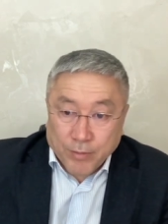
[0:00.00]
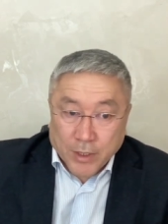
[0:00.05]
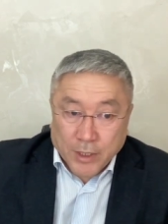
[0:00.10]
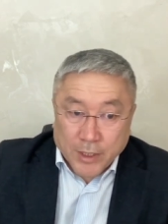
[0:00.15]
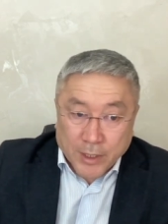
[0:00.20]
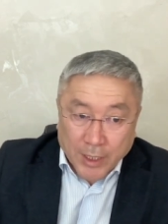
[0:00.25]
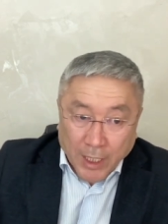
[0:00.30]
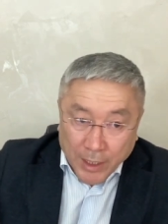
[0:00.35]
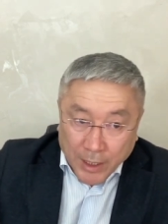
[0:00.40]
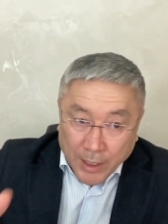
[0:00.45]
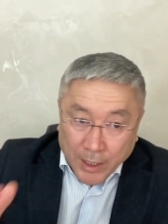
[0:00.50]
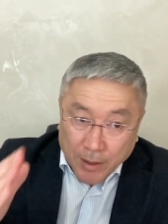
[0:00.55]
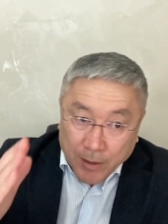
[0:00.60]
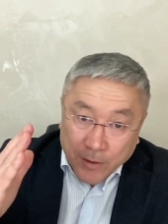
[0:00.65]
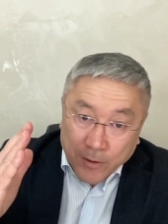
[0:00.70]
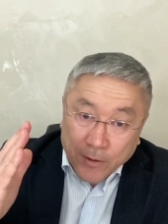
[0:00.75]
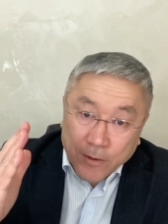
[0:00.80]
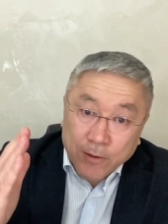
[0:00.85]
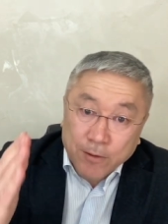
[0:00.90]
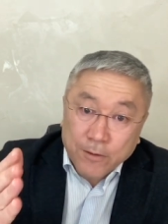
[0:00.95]
Кстати,
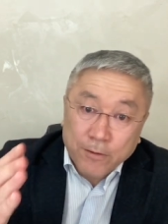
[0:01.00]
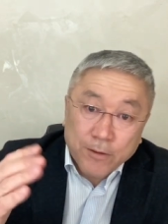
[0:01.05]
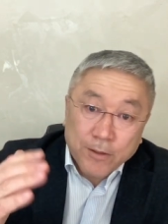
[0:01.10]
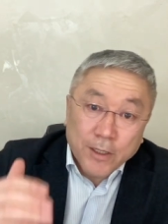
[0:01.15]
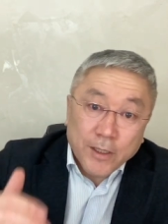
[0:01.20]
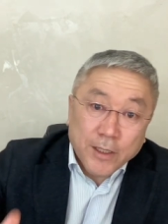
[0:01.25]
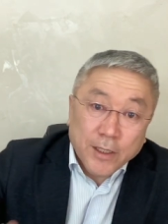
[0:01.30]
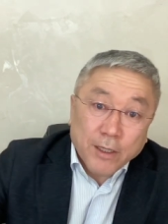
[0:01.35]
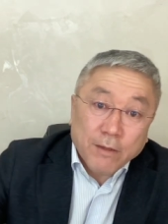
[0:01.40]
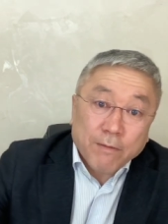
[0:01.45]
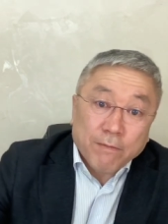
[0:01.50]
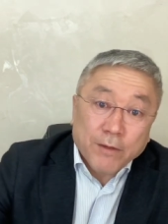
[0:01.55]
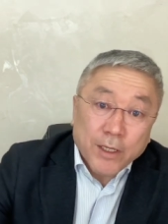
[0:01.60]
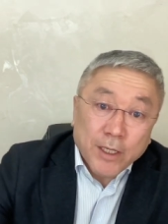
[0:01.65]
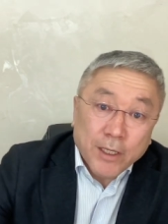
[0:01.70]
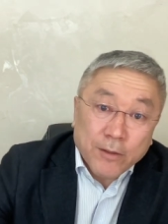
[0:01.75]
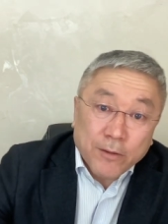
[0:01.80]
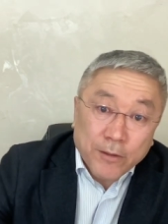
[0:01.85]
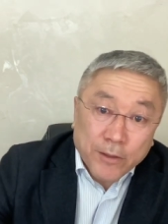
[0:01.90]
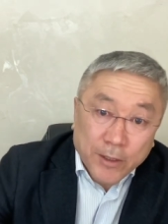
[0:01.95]
студенты,
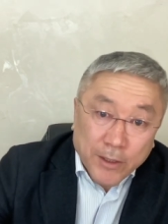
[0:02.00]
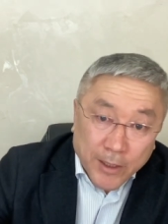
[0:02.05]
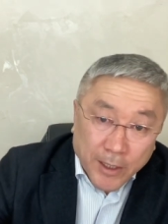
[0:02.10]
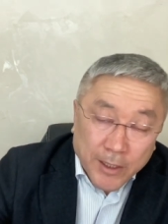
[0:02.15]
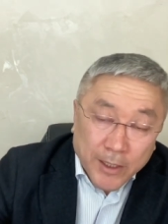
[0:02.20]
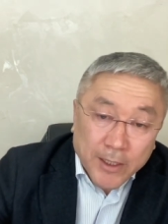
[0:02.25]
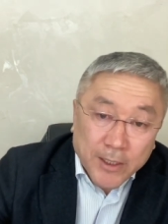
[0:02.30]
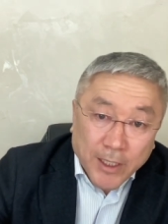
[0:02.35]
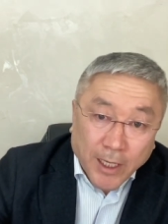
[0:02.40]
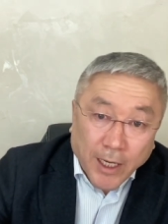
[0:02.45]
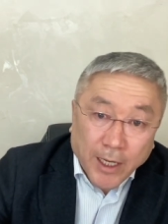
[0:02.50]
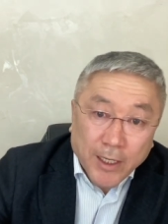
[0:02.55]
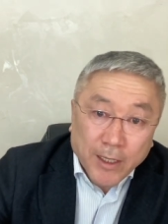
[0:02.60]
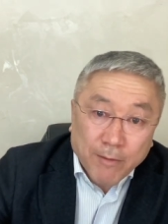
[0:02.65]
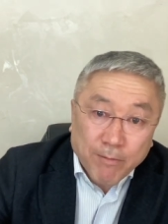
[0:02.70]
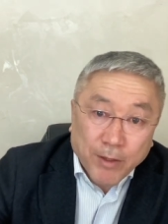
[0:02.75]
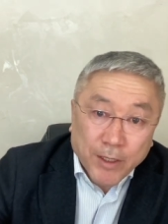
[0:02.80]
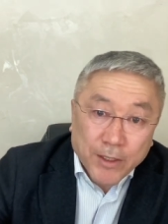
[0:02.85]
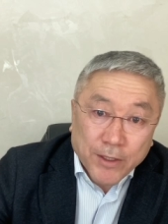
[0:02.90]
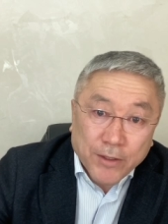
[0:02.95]
вы тоже должны заходить
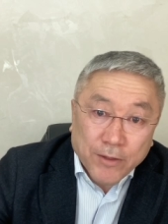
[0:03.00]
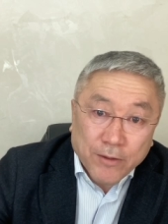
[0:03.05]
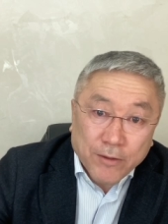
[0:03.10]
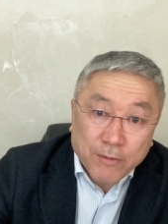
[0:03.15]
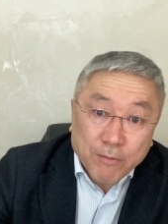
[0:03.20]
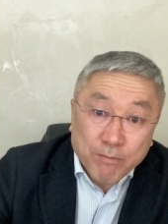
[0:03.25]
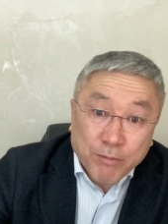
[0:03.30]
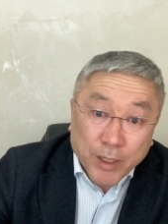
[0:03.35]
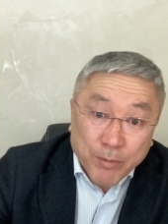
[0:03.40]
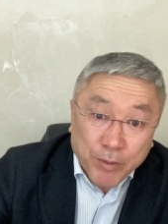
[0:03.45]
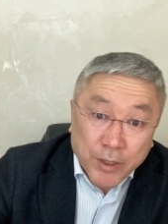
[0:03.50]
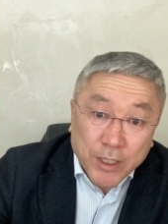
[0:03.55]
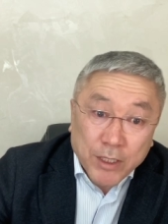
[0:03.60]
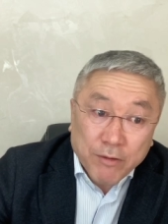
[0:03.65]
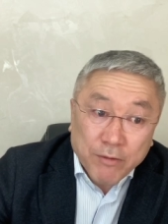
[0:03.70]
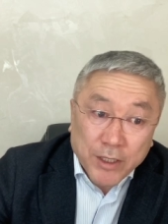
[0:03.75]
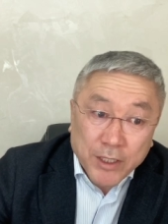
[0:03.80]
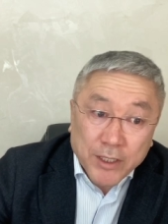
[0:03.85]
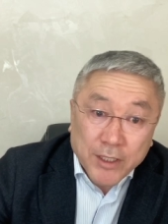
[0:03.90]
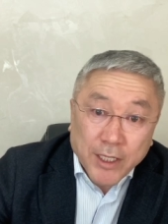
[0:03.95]
в политику.
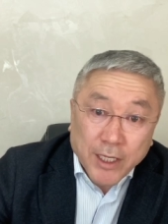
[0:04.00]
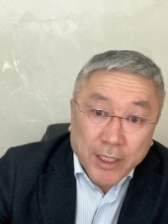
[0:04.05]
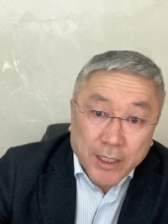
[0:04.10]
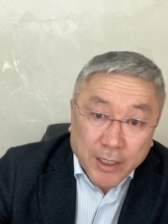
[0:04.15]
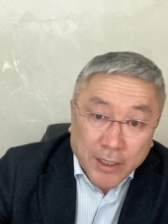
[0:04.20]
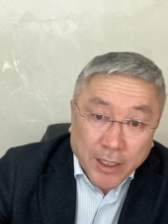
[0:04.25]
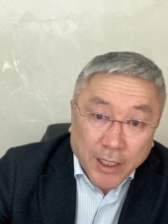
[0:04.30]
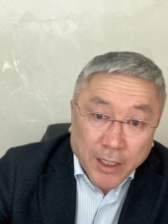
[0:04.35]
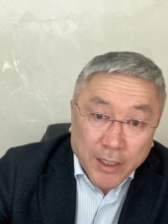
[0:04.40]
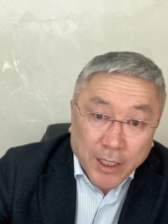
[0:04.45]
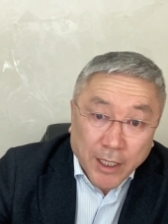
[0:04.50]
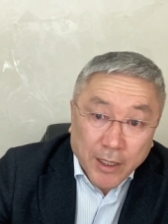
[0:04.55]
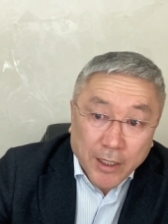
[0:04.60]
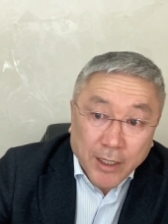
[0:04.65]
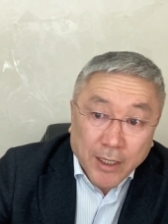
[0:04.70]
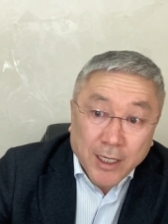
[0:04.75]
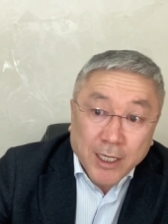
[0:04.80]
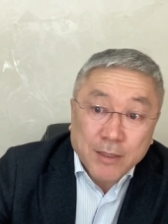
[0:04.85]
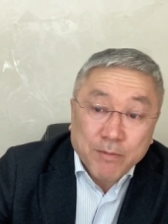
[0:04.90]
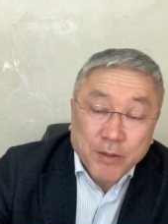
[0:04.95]
Подписывайтесь на этот канал,
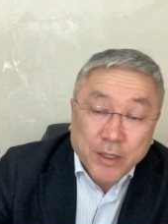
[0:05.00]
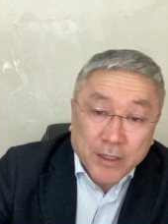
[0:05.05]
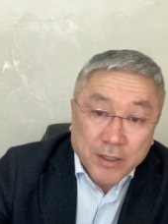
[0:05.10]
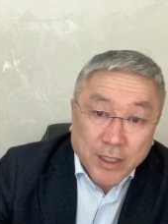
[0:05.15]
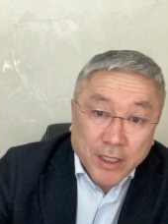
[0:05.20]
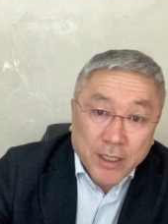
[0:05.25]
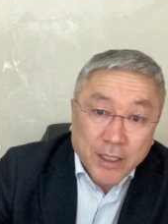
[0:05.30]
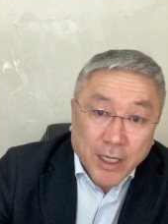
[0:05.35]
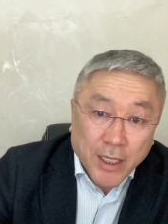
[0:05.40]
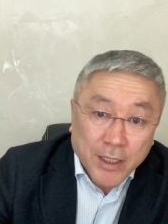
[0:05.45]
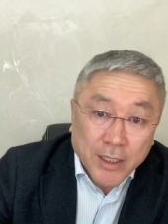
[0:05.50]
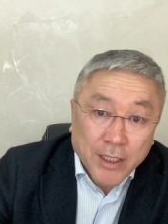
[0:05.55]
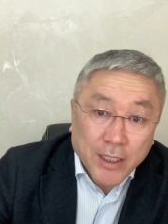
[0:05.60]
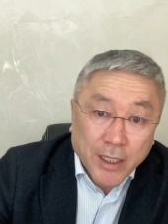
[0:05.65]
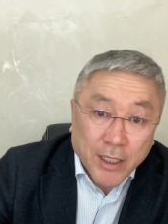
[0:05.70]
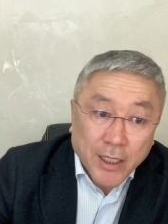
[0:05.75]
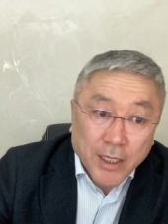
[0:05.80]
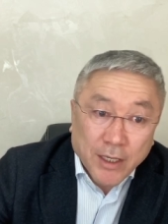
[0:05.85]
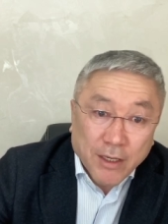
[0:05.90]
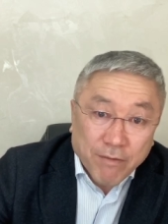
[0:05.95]

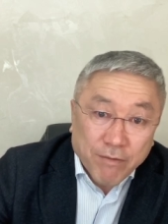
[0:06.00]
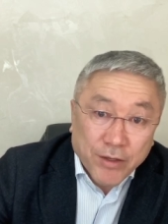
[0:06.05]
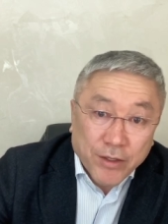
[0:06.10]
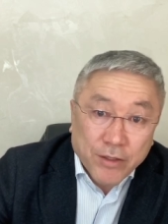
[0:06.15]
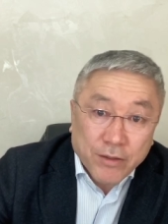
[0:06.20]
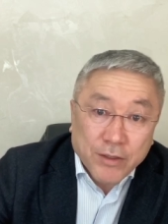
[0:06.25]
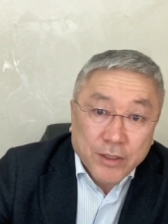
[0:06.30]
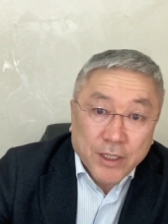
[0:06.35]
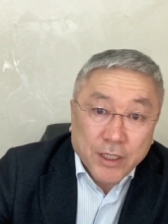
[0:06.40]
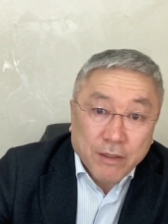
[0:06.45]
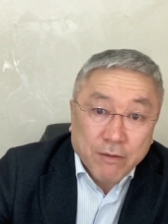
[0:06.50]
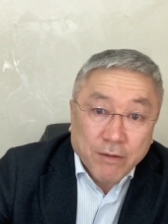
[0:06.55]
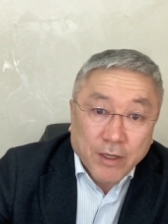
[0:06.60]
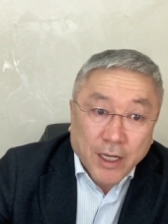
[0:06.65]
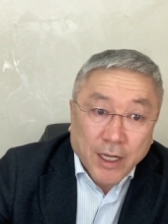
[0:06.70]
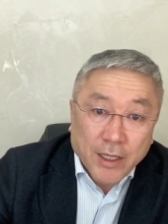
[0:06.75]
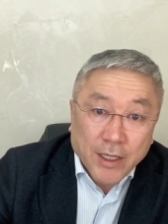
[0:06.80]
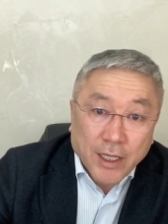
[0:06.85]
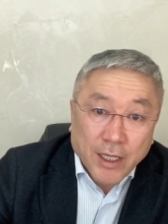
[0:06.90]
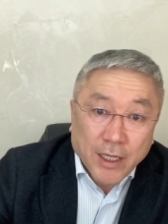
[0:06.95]
распространяйте видео с этого
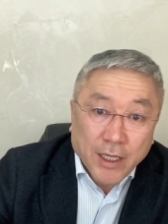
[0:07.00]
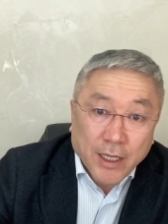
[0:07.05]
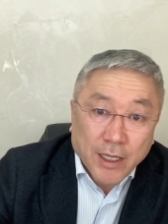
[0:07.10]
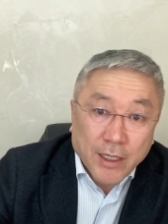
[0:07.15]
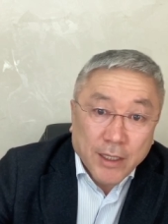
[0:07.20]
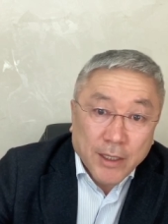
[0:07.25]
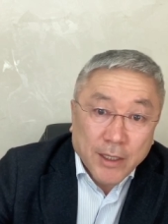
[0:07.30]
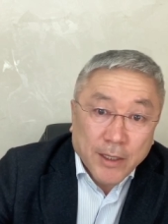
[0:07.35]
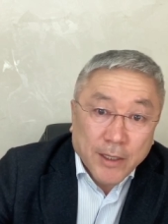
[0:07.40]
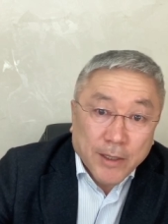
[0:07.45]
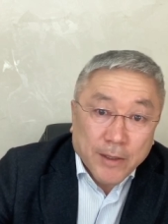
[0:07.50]
канала.